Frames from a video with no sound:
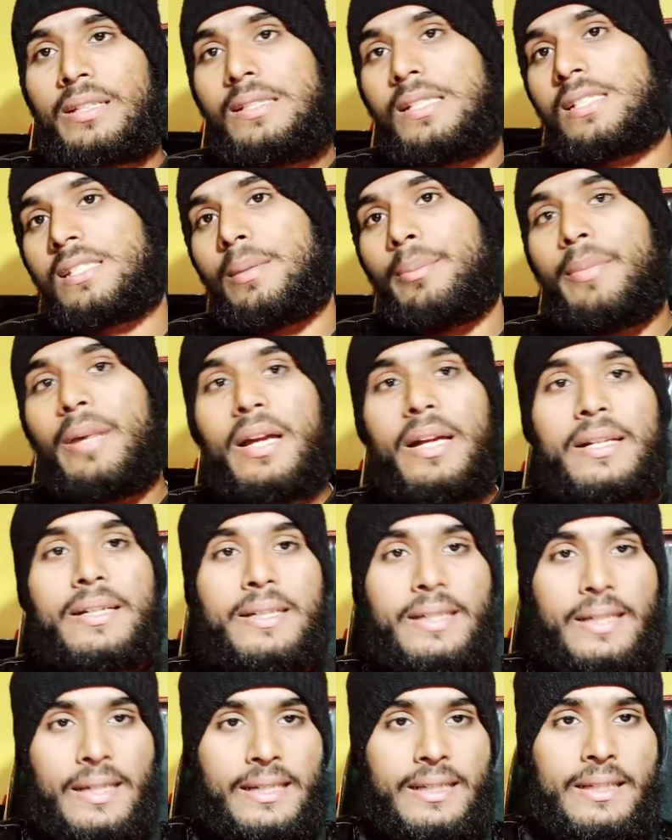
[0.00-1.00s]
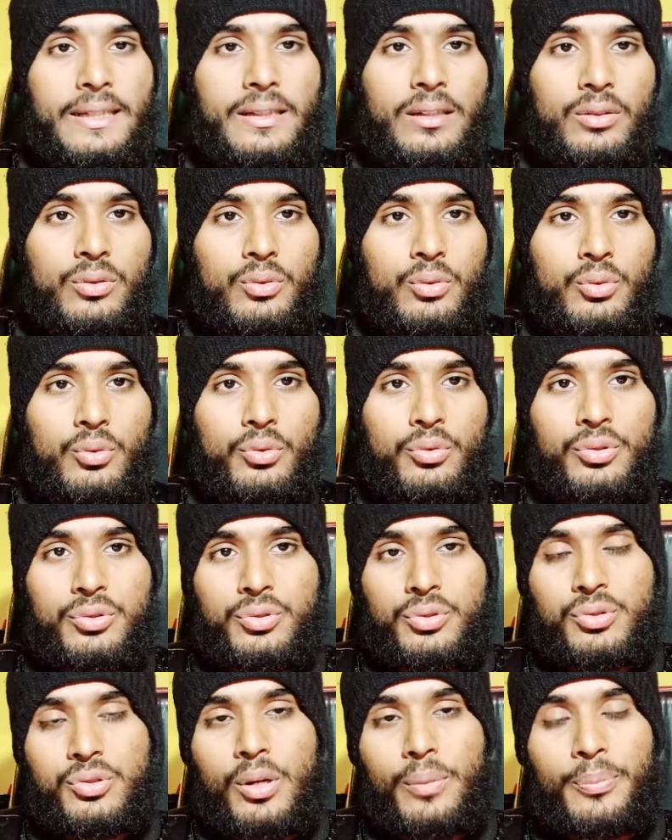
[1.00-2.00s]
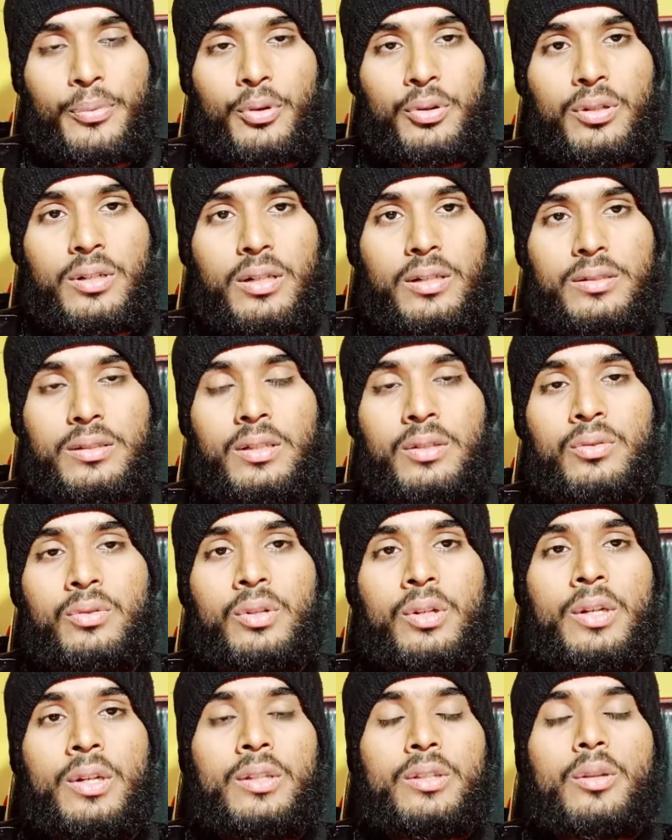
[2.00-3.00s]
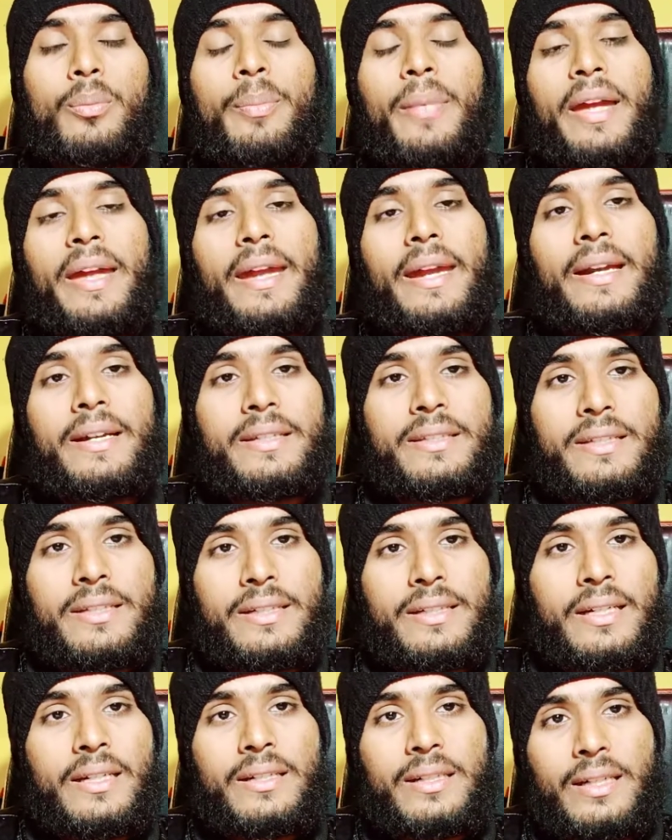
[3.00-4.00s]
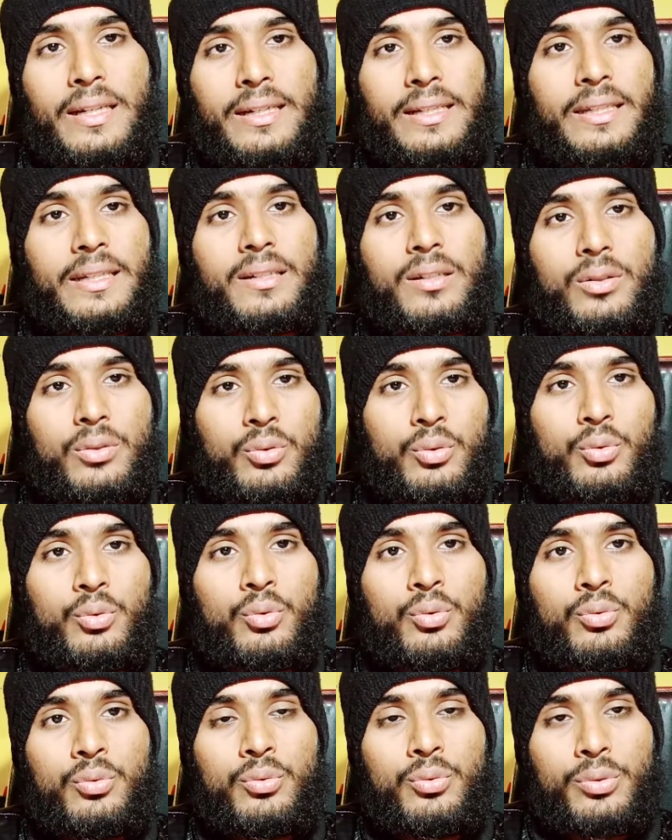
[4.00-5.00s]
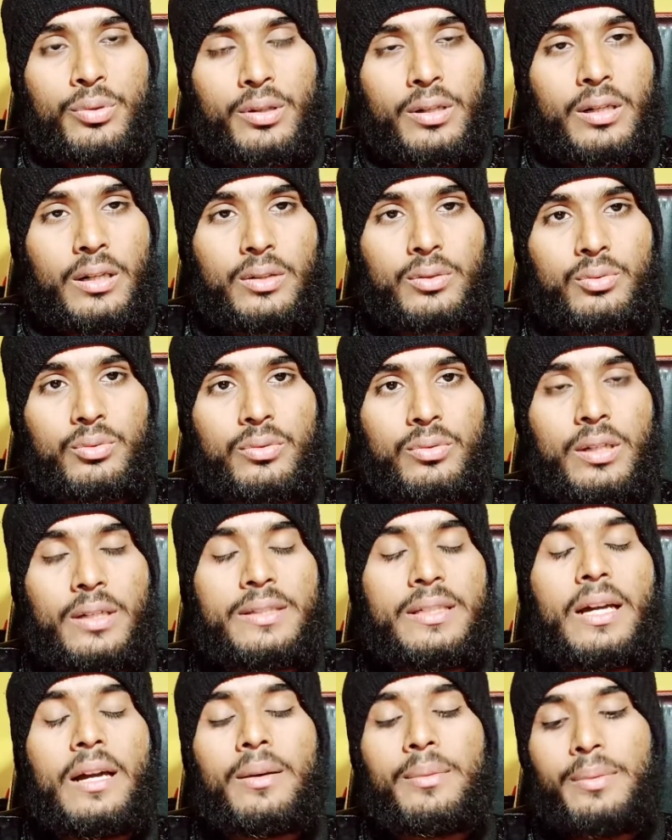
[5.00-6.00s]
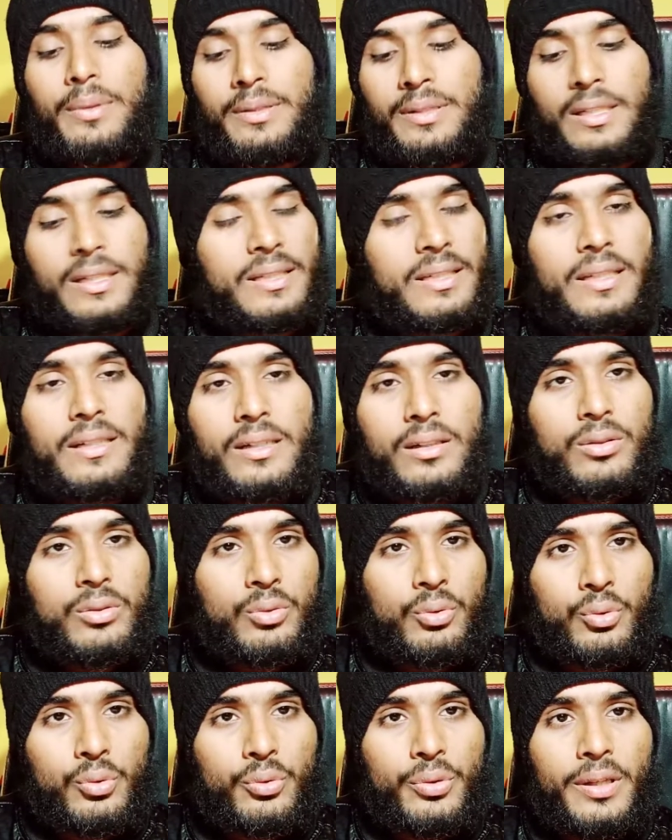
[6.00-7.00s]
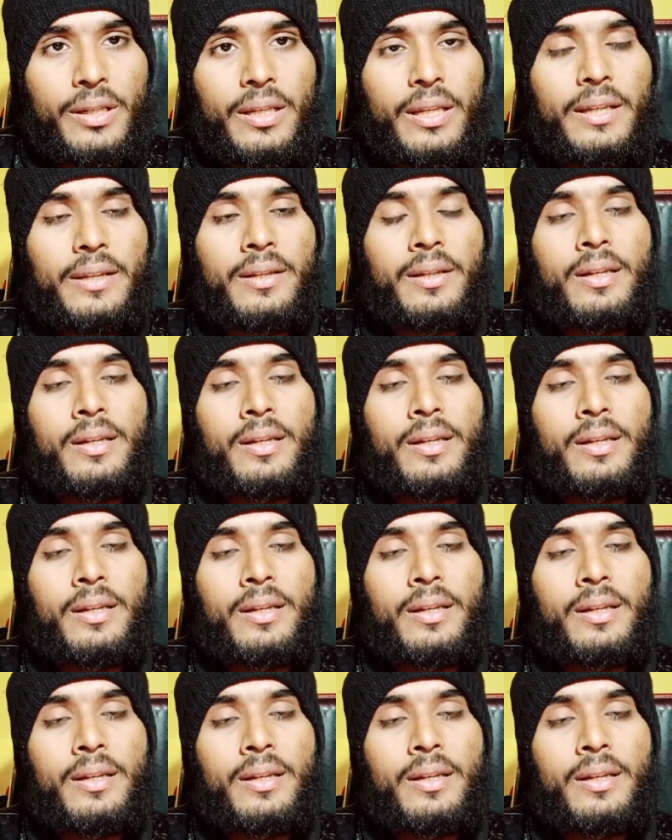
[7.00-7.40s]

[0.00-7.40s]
जैसे मैं टेक्निकल गुरु को जो सपोर्ट करता हूँ तो मैं एट दी ग्रेट टेक्निकल गुरु कर दूंगा या टेक्निकल गुरु ही नहीं